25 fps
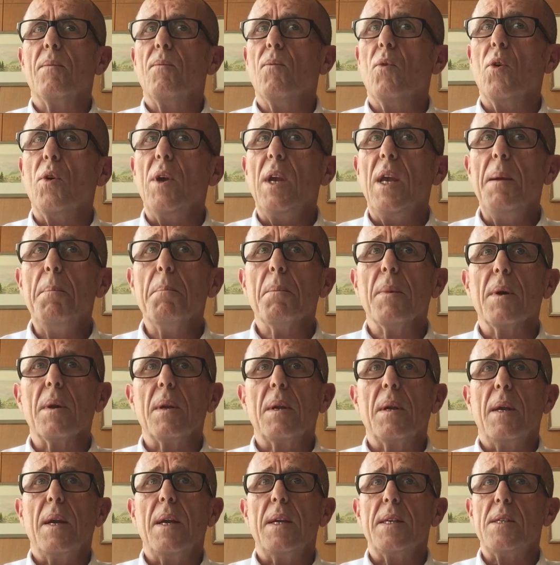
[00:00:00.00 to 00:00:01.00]
wo
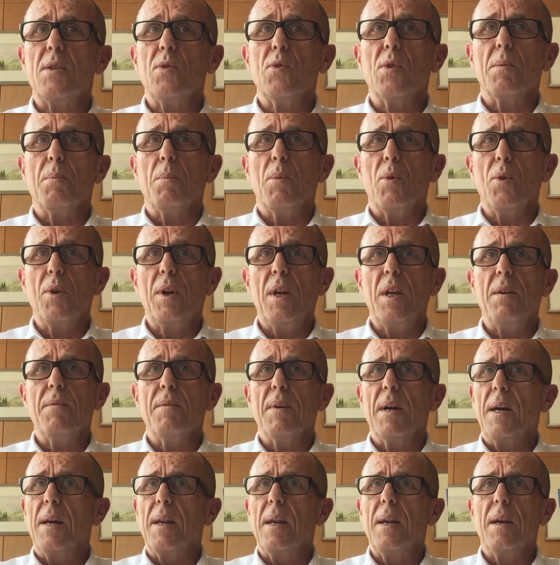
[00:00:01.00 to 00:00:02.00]
immer es nur möglich
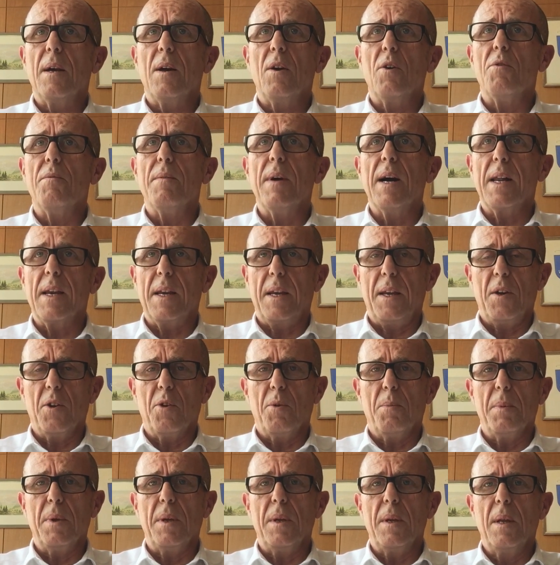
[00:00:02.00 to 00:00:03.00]
war, auch
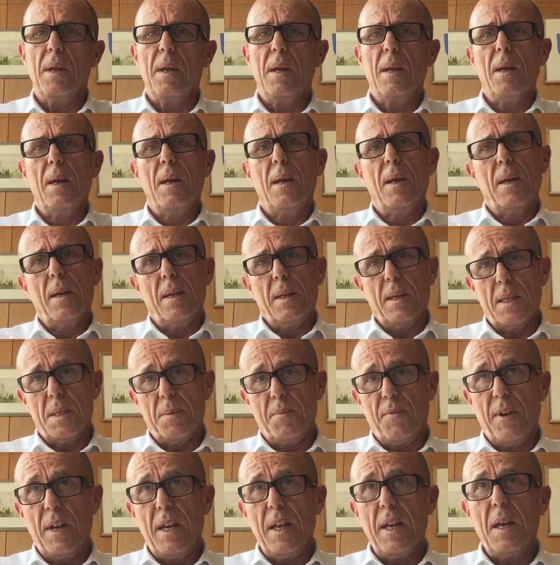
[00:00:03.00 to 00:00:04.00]
wahrgenommen. Das
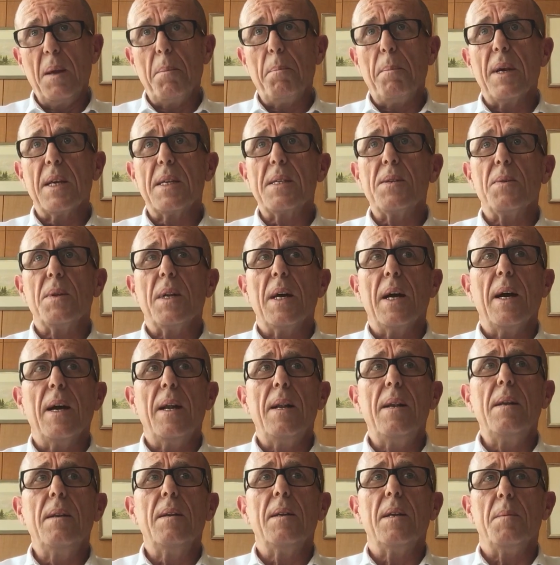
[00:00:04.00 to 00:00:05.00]

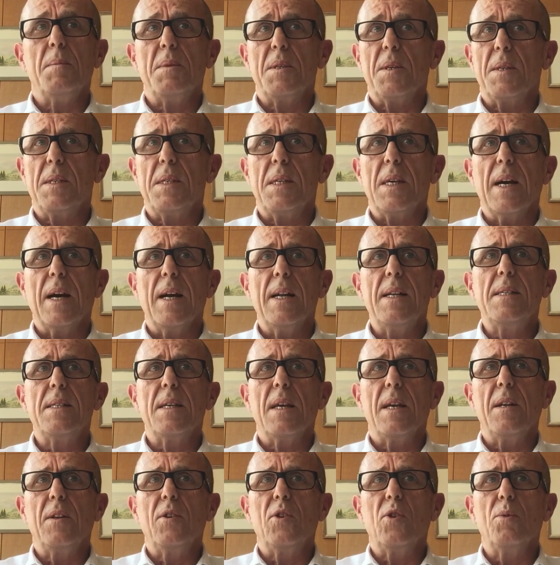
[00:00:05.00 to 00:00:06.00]
Pflegepersonal im
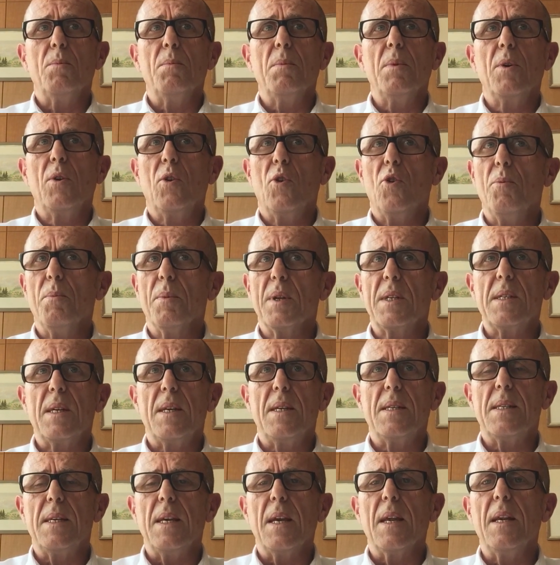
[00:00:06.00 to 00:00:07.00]
Sozialzentrum kümmert
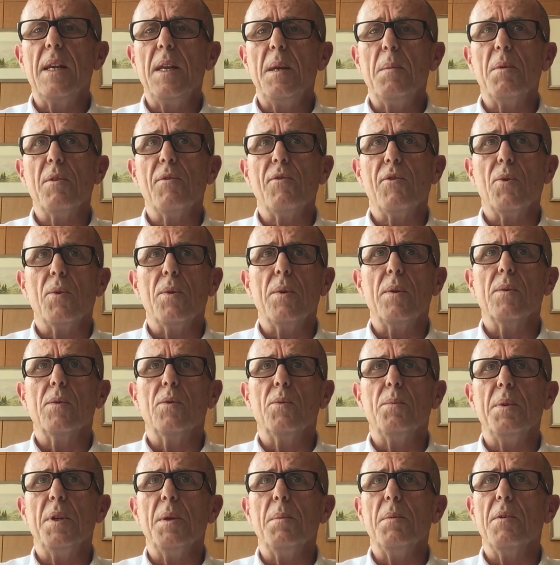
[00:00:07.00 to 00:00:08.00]
sich sehr liebevoll
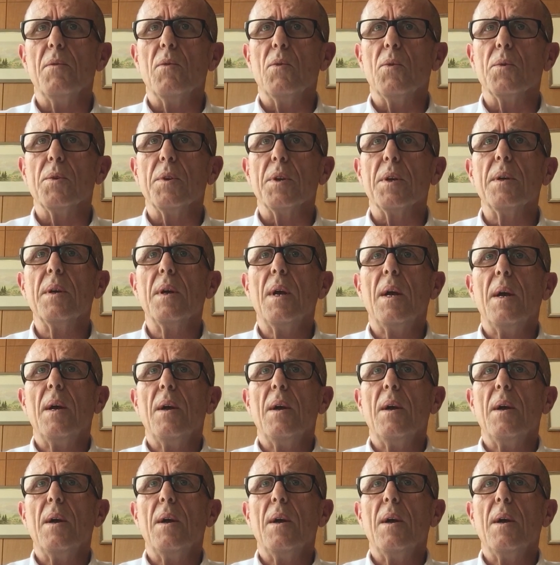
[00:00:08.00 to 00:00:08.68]
um die Bewohner